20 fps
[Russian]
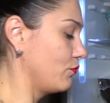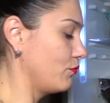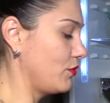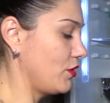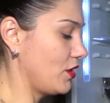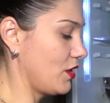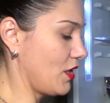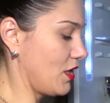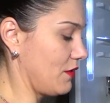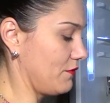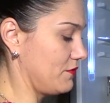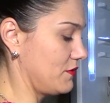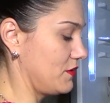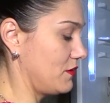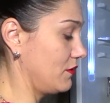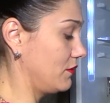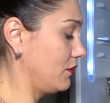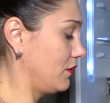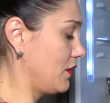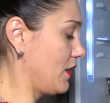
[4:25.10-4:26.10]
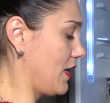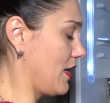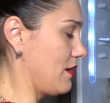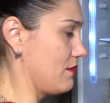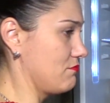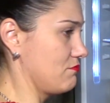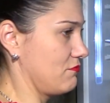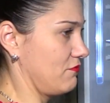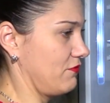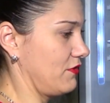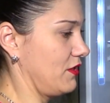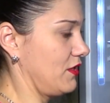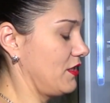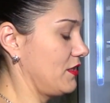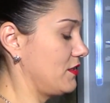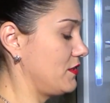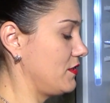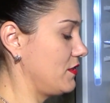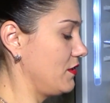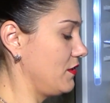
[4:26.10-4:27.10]
меня всегда в
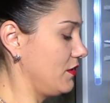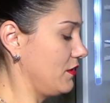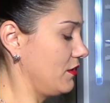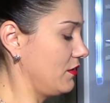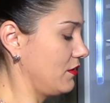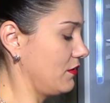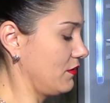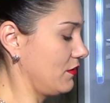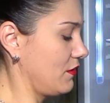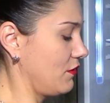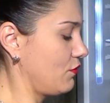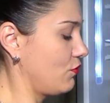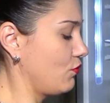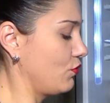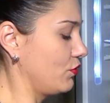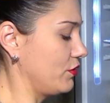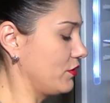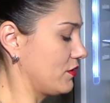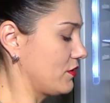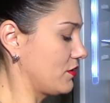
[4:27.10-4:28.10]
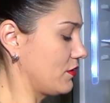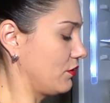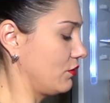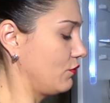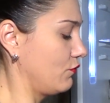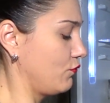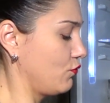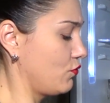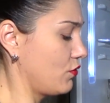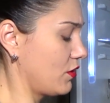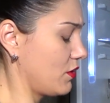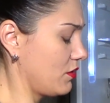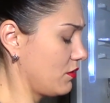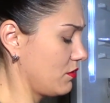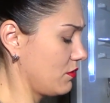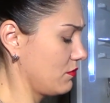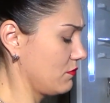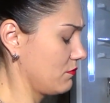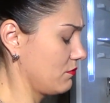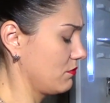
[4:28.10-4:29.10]
холодильнике находится творог.